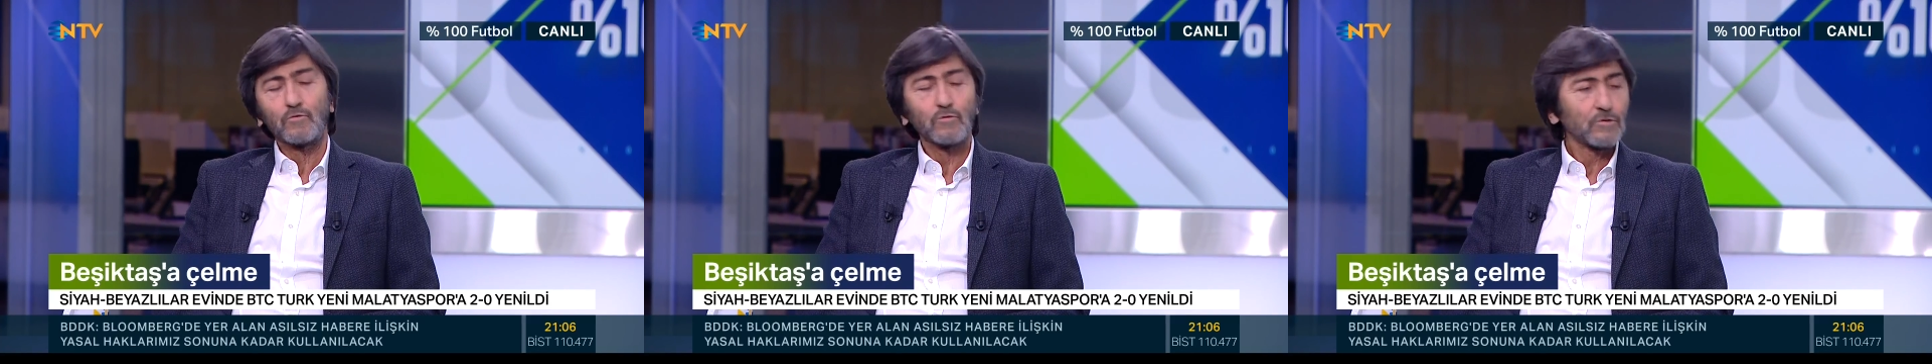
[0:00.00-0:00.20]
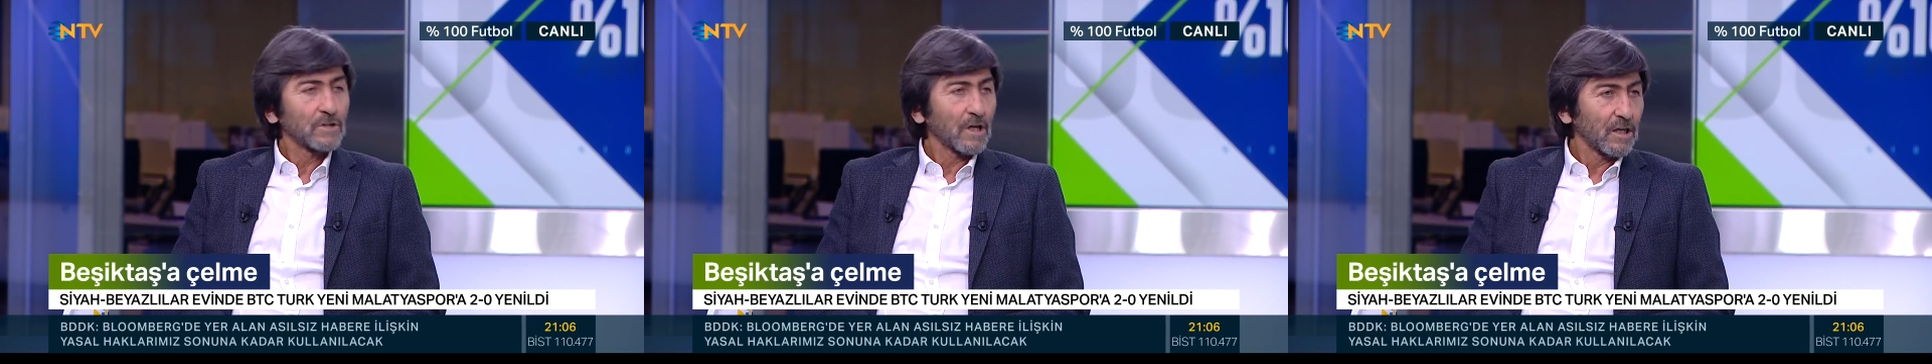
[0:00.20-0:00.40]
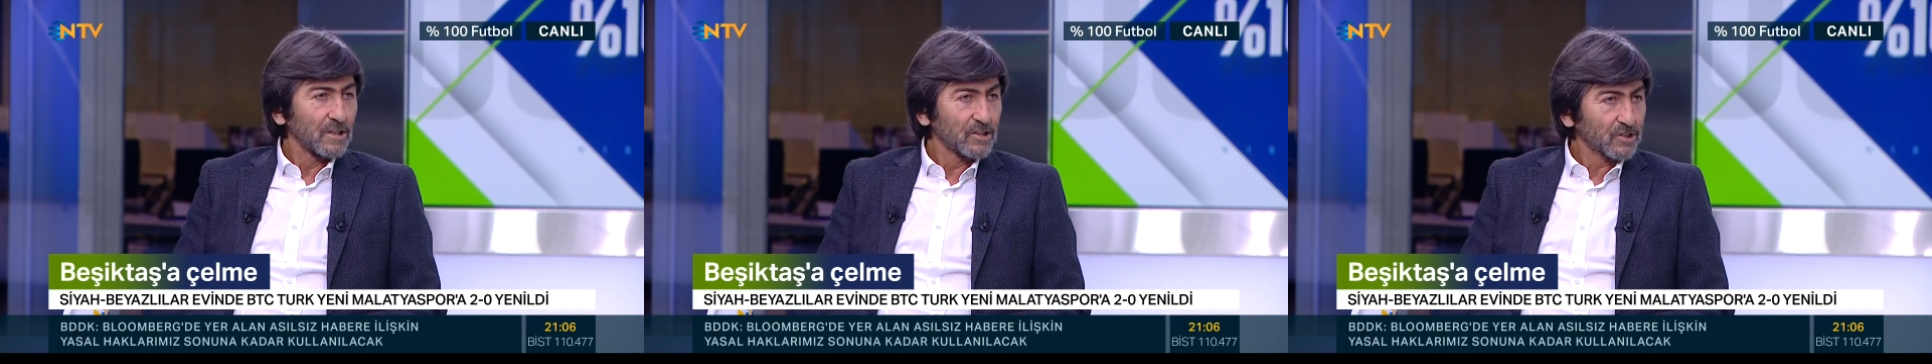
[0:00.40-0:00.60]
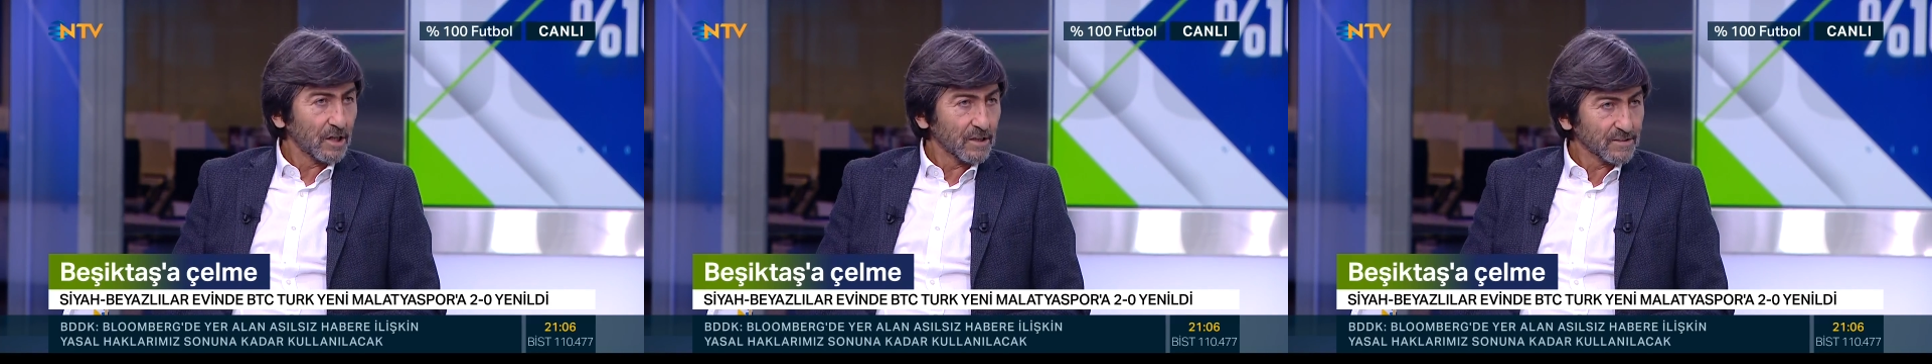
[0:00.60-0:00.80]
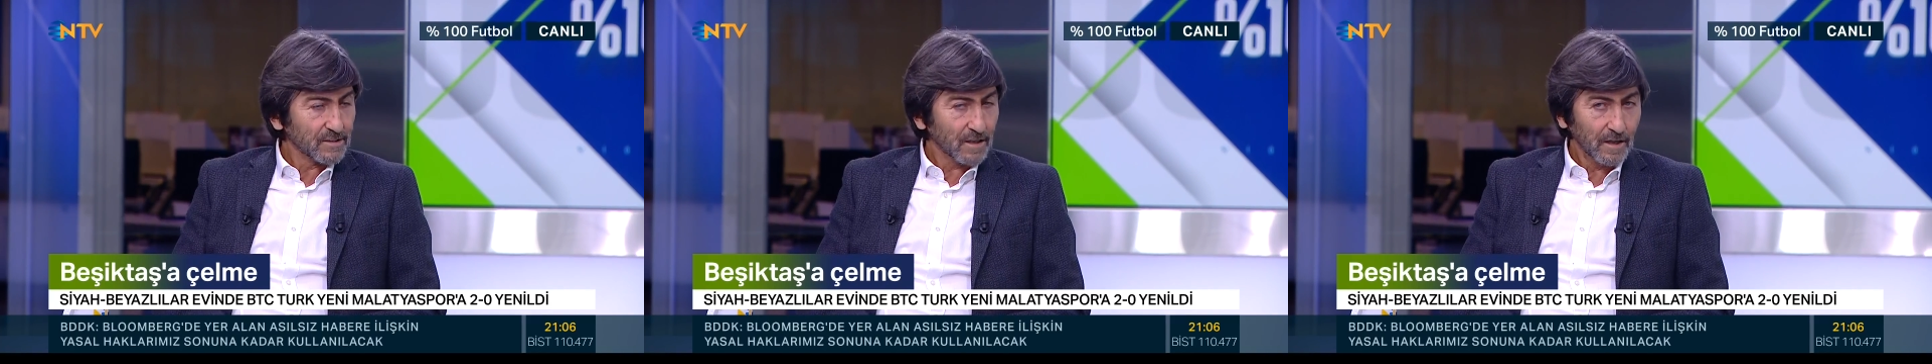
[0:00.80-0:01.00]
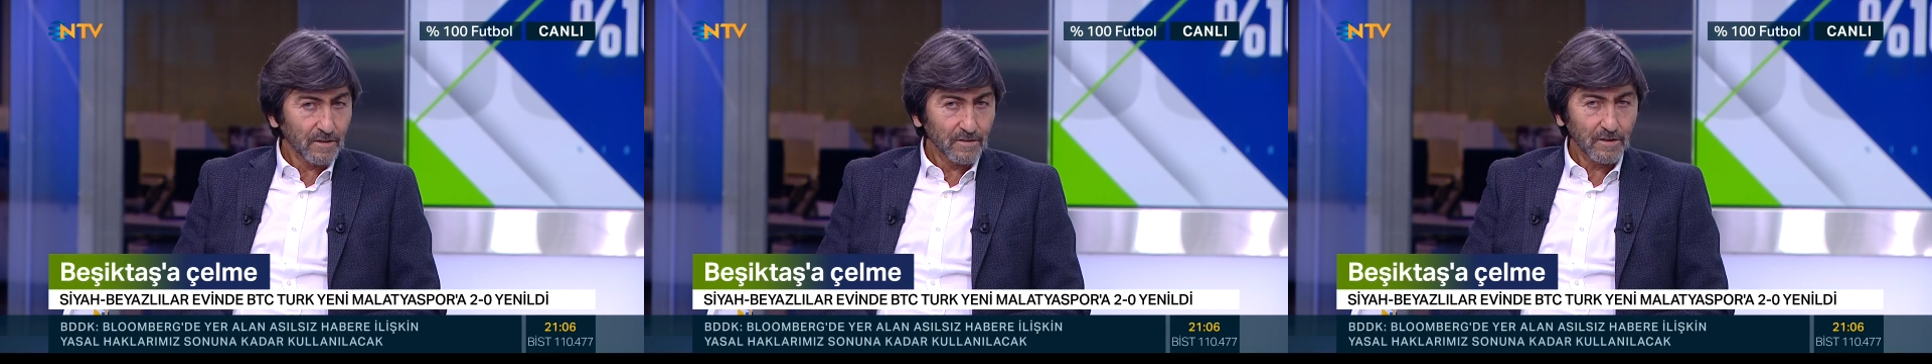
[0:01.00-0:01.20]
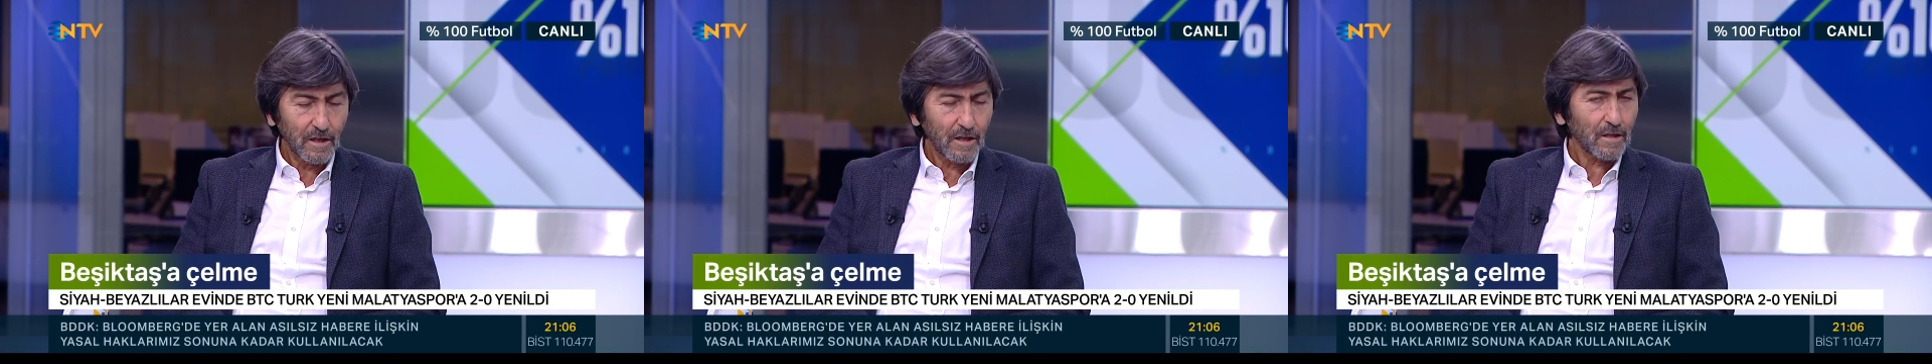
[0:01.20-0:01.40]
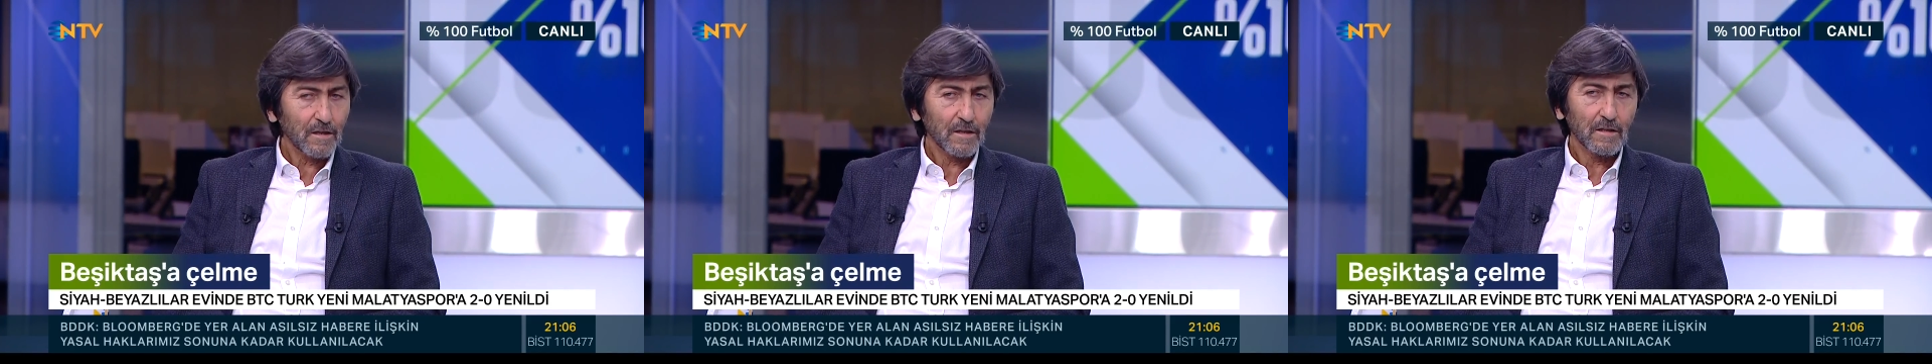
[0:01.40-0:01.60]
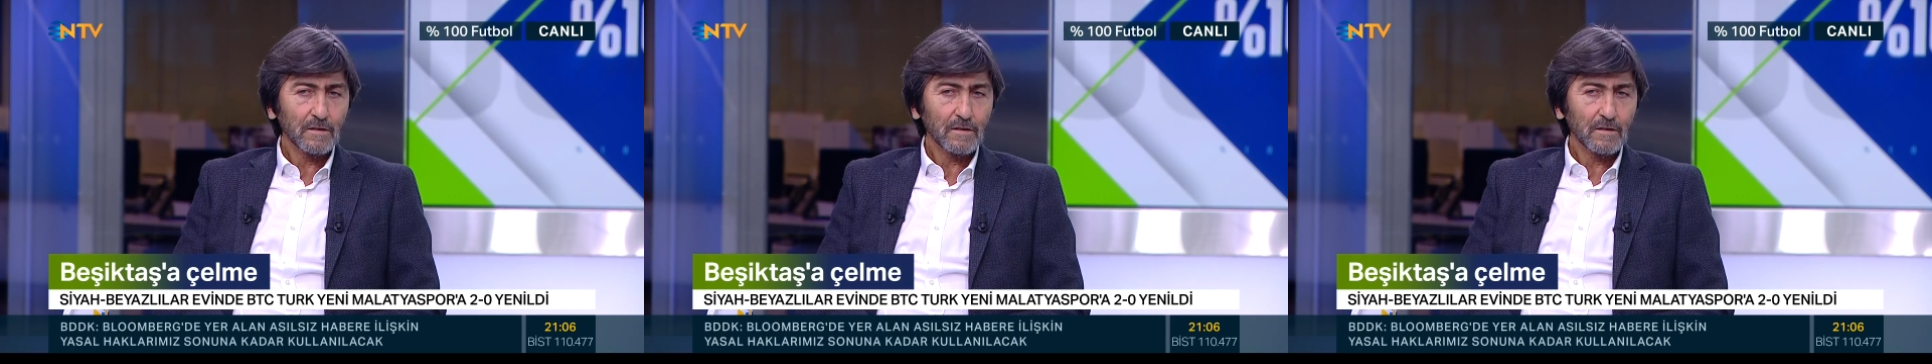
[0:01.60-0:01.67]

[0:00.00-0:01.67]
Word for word: dün de Ali Şansalan da,